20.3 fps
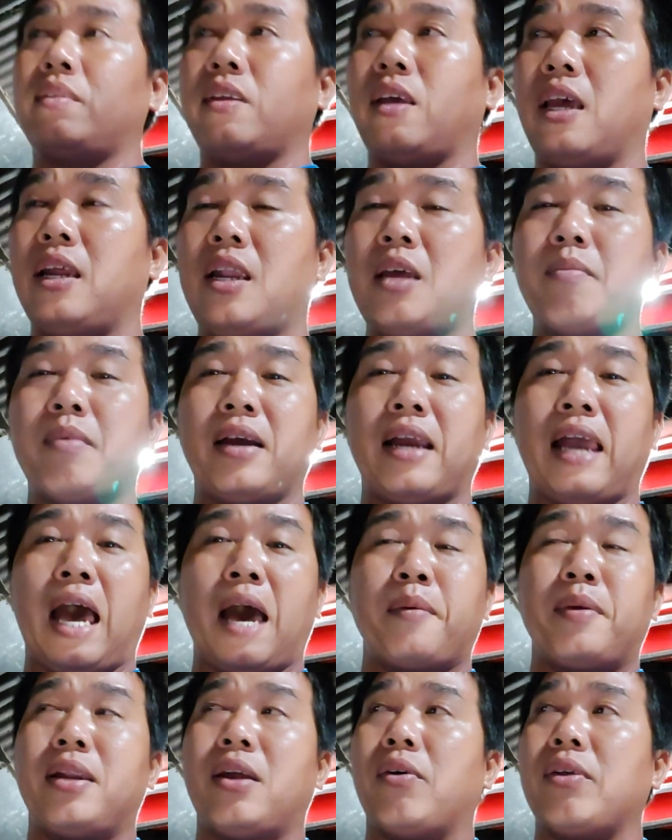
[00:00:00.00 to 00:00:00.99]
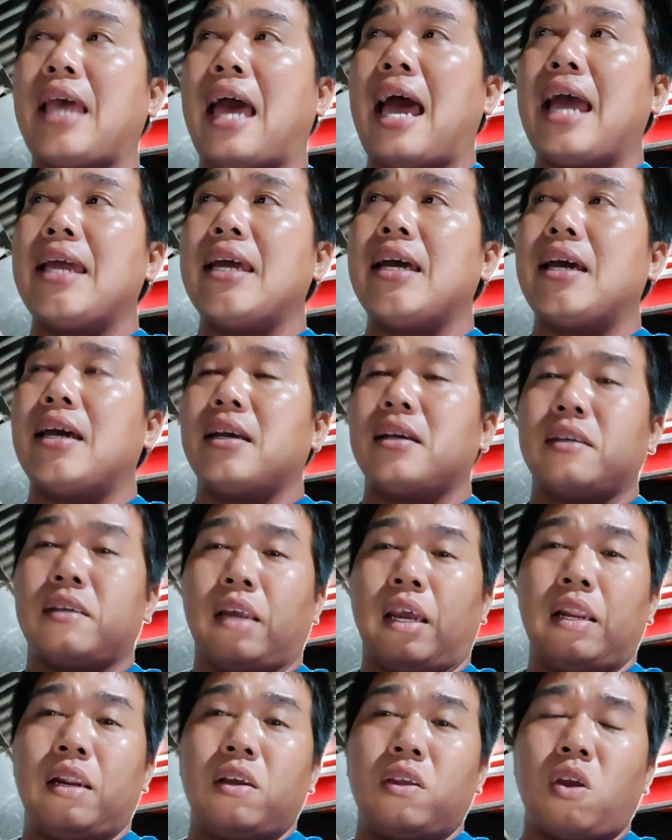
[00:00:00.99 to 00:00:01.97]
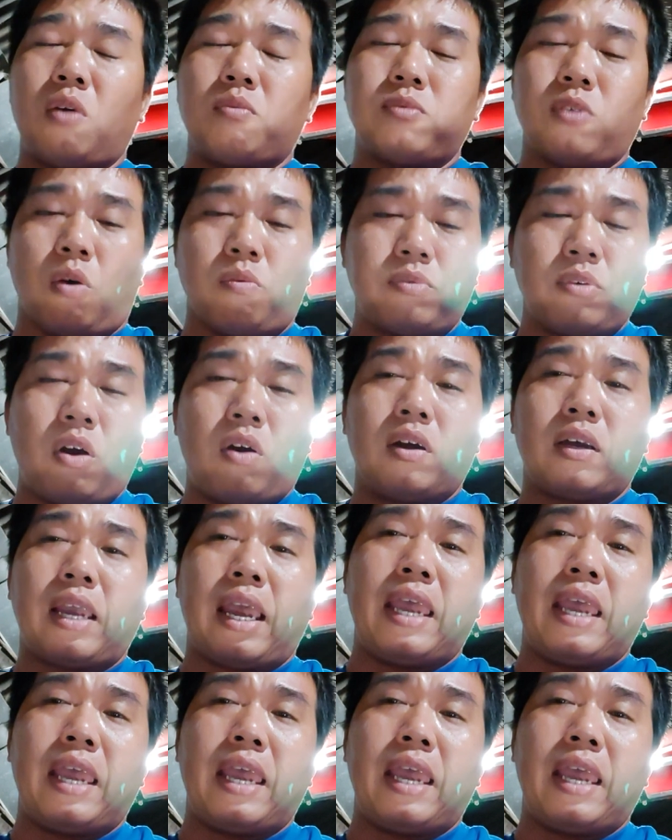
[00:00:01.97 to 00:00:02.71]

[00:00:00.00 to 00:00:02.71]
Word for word: thì nếu mà gà bị nổ cháy á thì nói chung cũng có